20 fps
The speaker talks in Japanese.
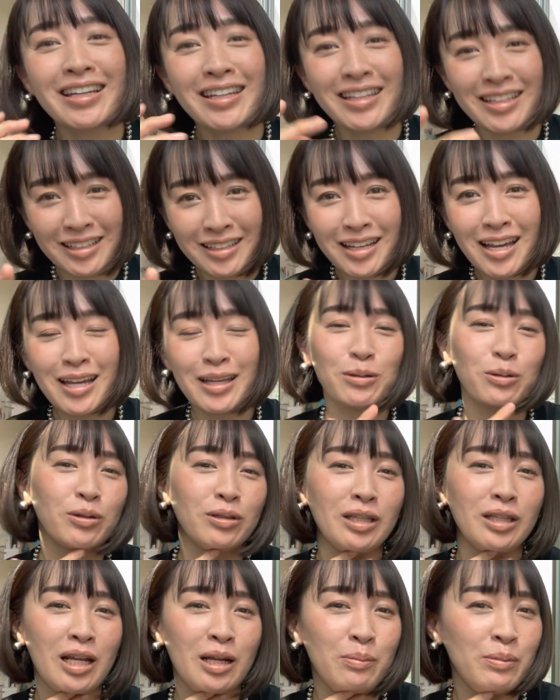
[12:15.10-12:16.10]
一回通っ
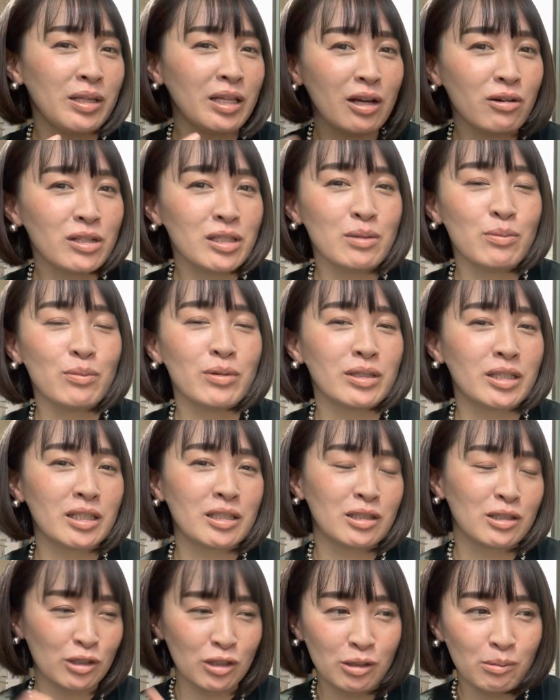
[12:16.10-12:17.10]
たら見直しもせ
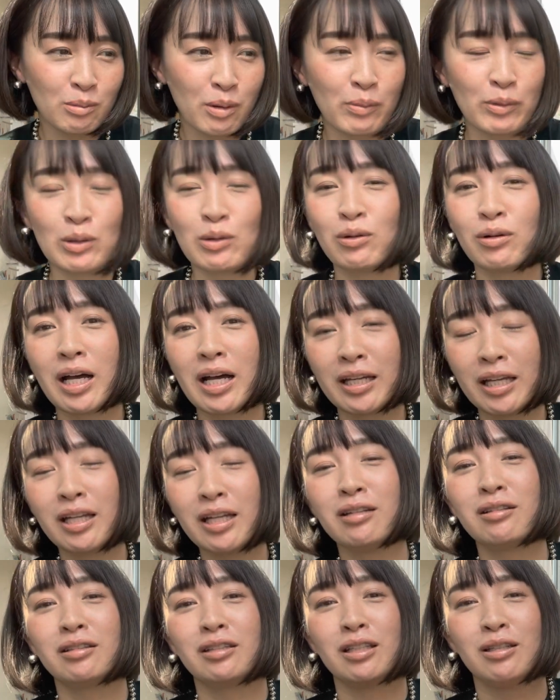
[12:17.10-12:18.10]
ずそのまま動画上げ
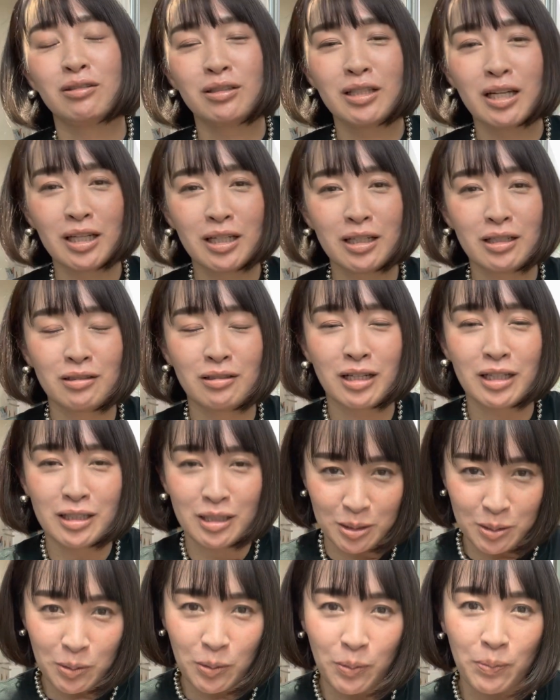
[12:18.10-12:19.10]
るっていうスタイルなんで
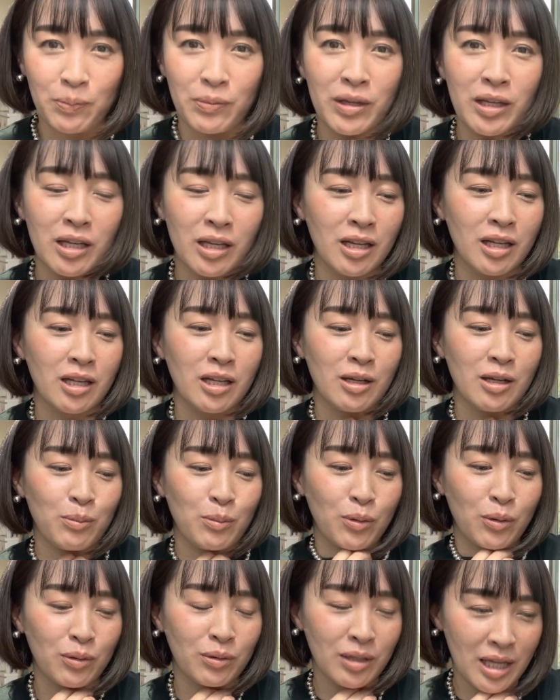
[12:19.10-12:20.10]
すよ
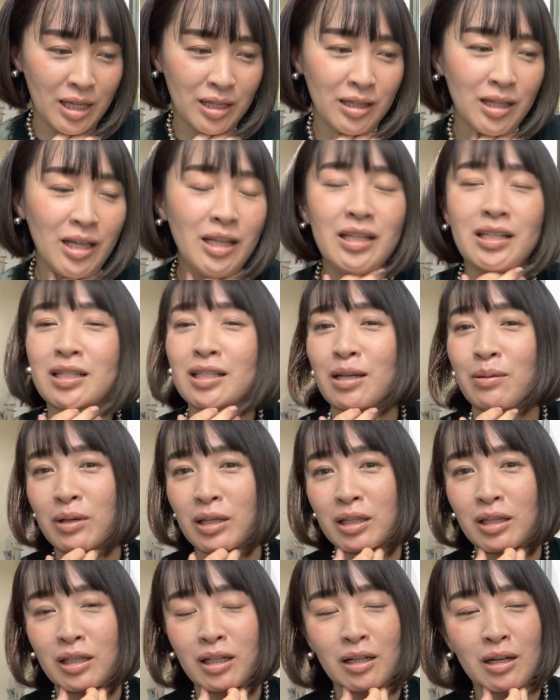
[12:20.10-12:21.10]
もうね何
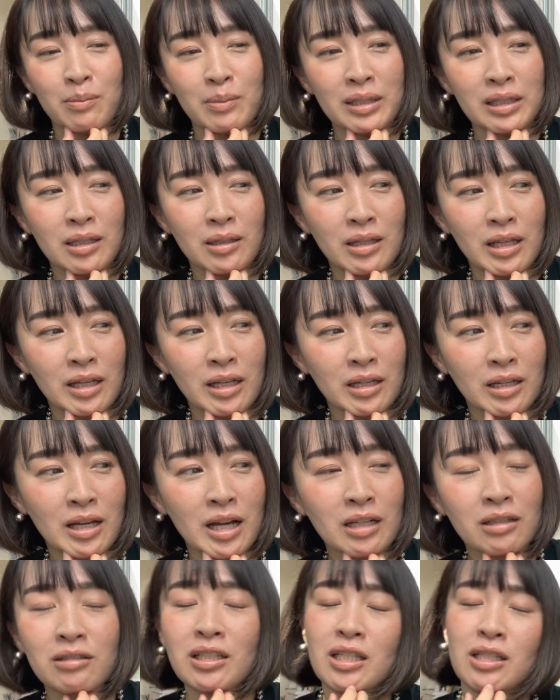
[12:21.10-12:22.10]
喋ったかまたね
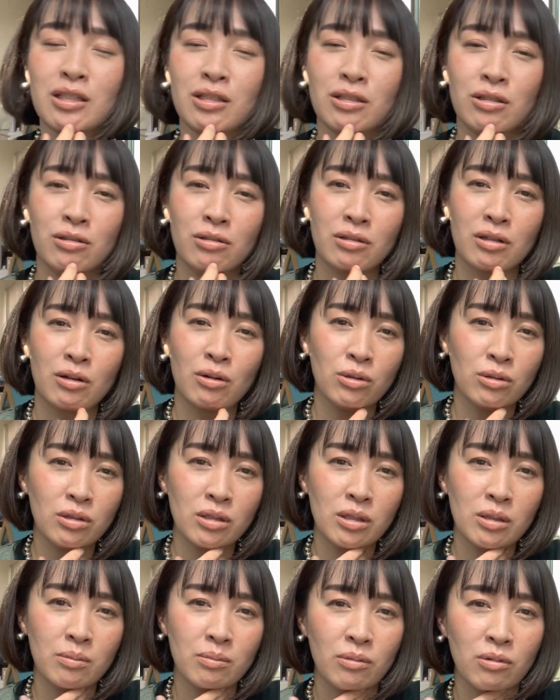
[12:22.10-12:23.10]
確認するのが本当
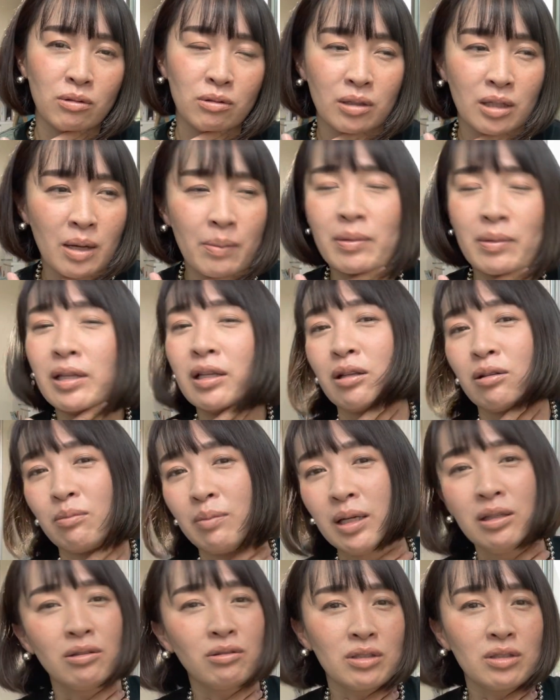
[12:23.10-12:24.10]
にもうダメなの
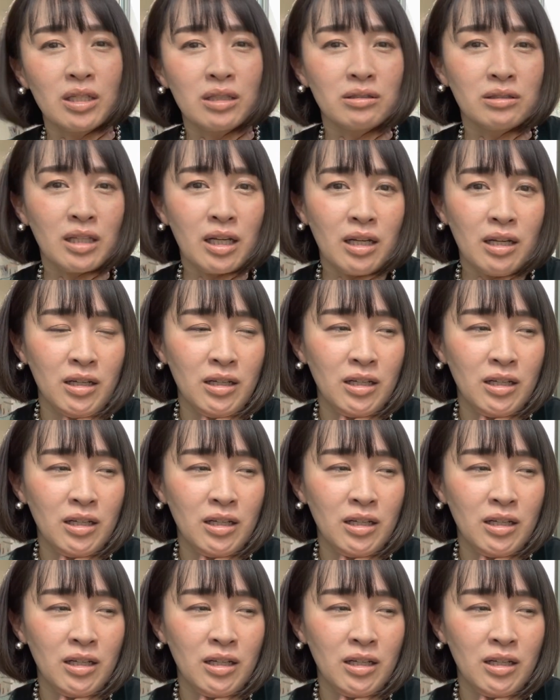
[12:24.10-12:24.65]
めんどくさくて